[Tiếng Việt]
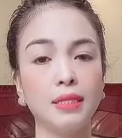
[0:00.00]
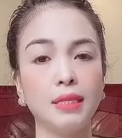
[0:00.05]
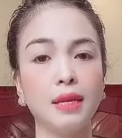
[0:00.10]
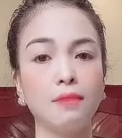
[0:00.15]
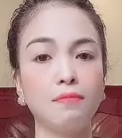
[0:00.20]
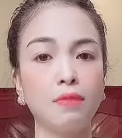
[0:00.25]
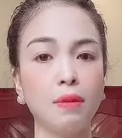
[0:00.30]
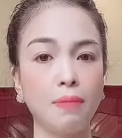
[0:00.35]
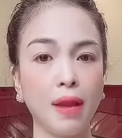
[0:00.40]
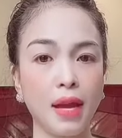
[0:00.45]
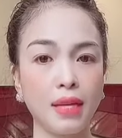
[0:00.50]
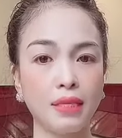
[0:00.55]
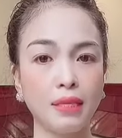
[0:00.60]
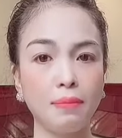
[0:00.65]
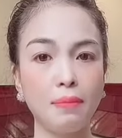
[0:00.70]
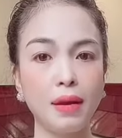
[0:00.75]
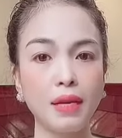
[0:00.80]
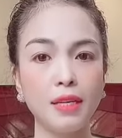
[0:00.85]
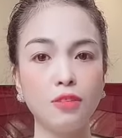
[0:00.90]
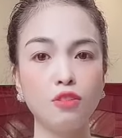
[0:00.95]
sản phẩm này
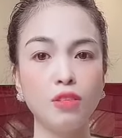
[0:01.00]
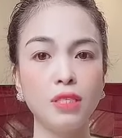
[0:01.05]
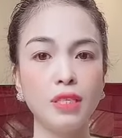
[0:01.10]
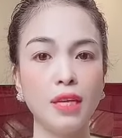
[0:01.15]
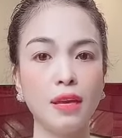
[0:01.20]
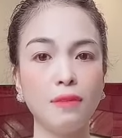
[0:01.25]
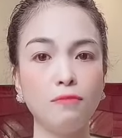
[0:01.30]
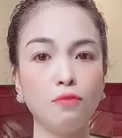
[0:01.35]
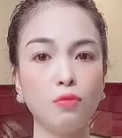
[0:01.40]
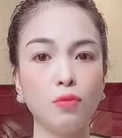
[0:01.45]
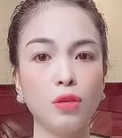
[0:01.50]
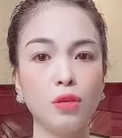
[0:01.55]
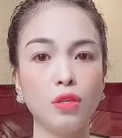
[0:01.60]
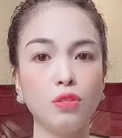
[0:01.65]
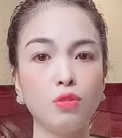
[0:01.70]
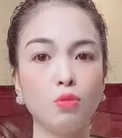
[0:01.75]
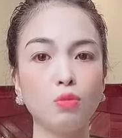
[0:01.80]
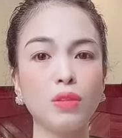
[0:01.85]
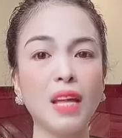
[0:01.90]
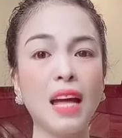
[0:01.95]
sẽ mang đến cho chị em phụ
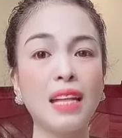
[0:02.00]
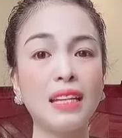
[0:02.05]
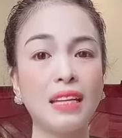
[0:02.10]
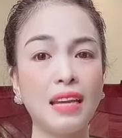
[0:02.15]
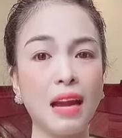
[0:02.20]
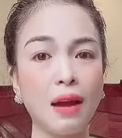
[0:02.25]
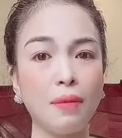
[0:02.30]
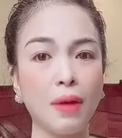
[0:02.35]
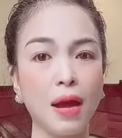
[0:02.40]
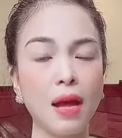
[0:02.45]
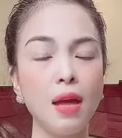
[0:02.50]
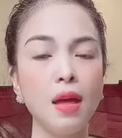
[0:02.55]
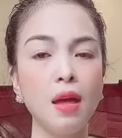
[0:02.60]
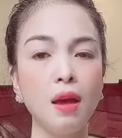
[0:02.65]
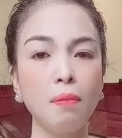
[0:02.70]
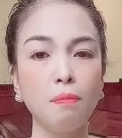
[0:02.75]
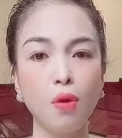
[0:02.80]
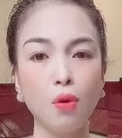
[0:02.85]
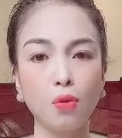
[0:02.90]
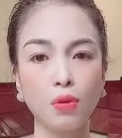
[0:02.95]
nữ chúng ta thế nào ạ
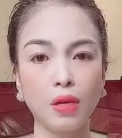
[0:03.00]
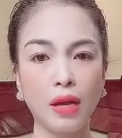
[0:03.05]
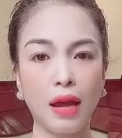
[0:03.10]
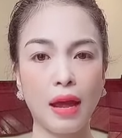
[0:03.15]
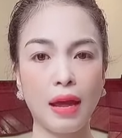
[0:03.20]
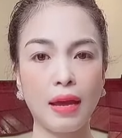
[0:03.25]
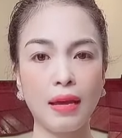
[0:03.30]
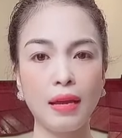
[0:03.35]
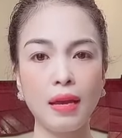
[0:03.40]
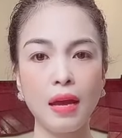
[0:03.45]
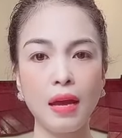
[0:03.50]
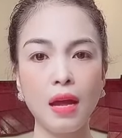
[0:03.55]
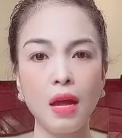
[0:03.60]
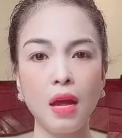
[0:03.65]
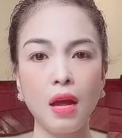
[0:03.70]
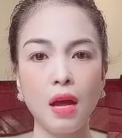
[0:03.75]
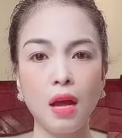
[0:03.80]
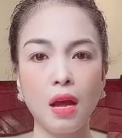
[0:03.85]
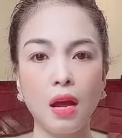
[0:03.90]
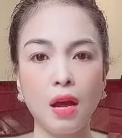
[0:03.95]
một cái
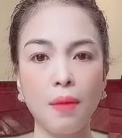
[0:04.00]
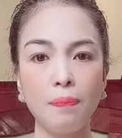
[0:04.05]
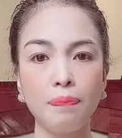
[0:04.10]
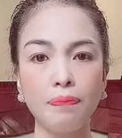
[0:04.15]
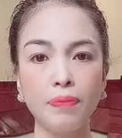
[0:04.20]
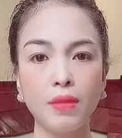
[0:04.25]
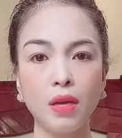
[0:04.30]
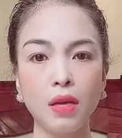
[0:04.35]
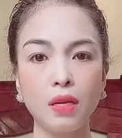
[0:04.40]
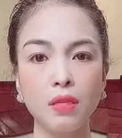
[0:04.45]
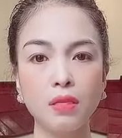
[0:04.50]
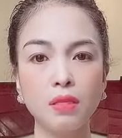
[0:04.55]
um,